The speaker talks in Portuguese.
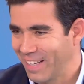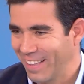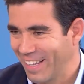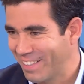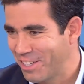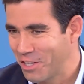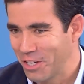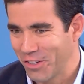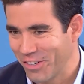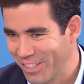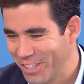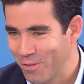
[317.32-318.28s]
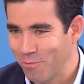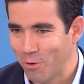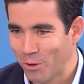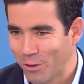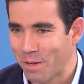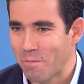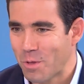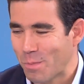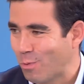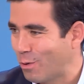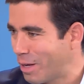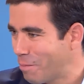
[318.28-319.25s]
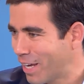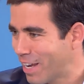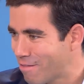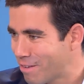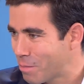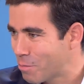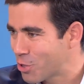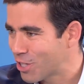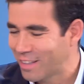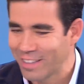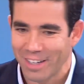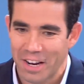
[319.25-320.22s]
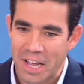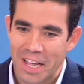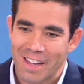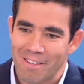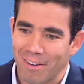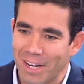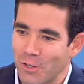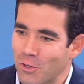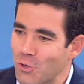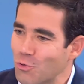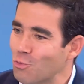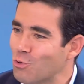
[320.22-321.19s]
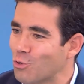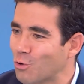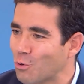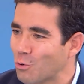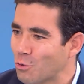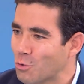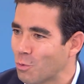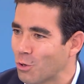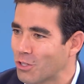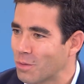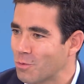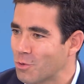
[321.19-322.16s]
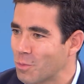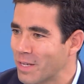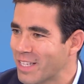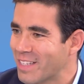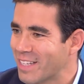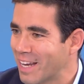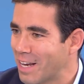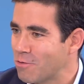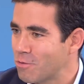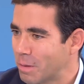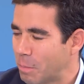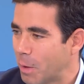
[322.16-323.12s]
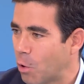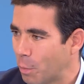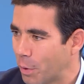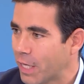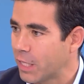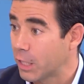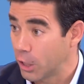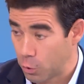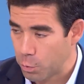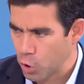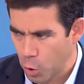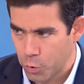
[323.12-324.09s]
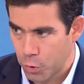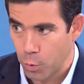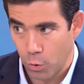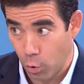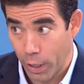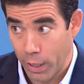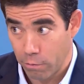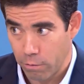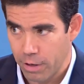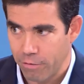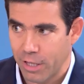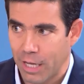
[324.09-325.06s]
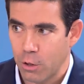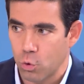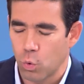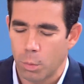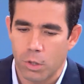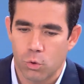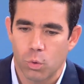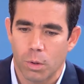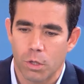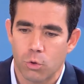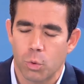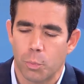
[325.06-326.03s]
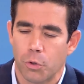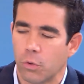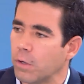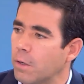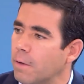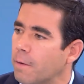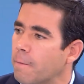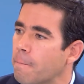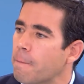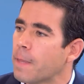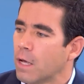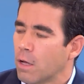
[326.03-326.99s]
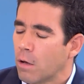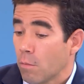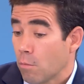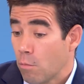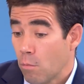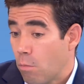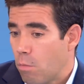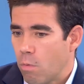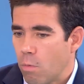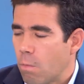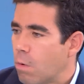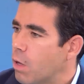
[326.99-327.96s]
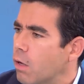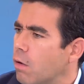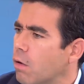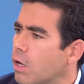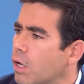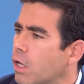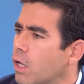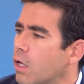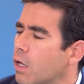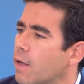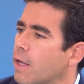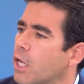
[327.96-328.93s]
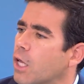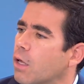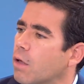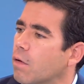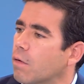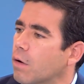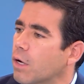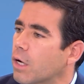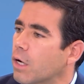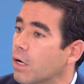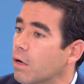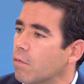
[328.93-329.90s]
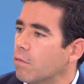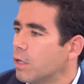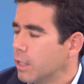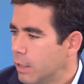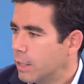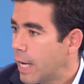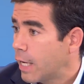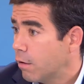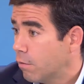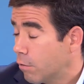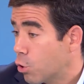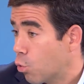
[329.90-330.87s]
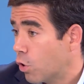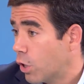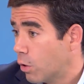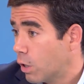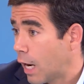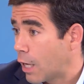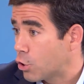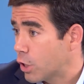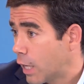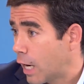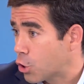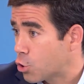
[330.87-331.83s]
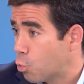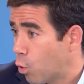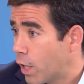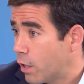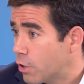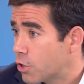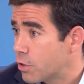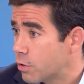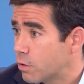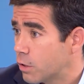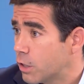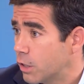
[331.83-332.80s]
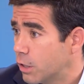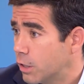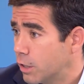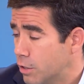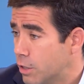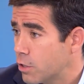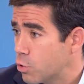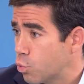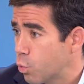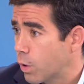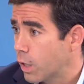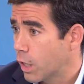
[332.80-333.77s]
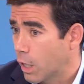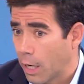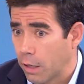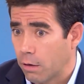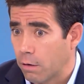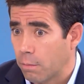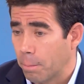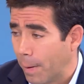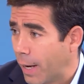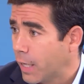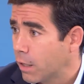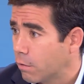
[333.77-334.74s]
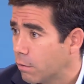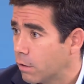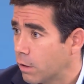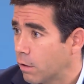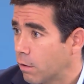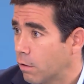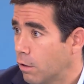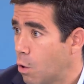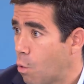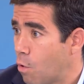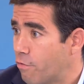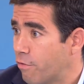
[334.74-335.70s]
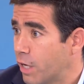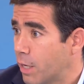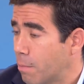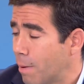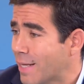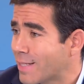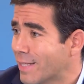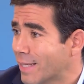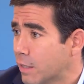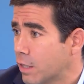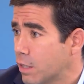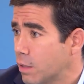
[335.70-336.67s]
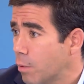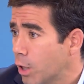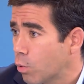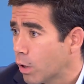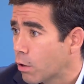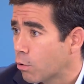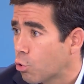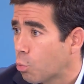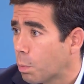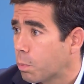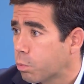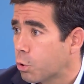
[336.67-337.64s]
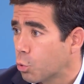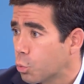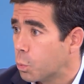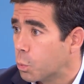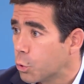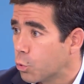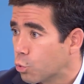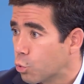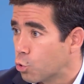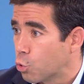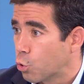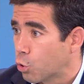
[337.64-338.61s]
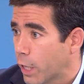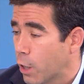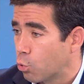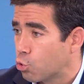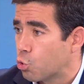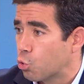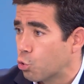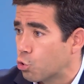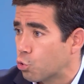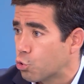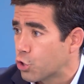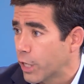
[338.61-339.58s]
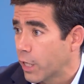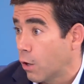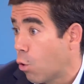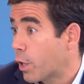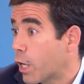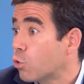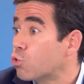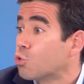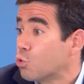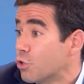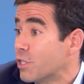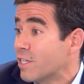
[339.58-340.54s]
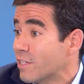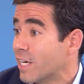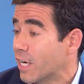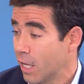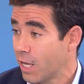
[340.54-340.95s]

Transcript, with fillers: dessas transferências de voto é muito polémica e haveremos de ter vários estudos ao longo dos próximos meses e anos para compreender isso. Mas eu percebi, eu não quero evitar a sua. A Sim, sua, a eu falo pergunta. sobretudo da iniciativa liberal, porque com o Chega eh, não, não foi possível a coligação, Nem, porque o PSD e, e não, não quis. Carlos Moedas eh, de, disse isso e creio que bem, não haveria base de entendimento. Aquilo que o que, o, que é o discurso do Chega, ou que é o discurso, se quiser,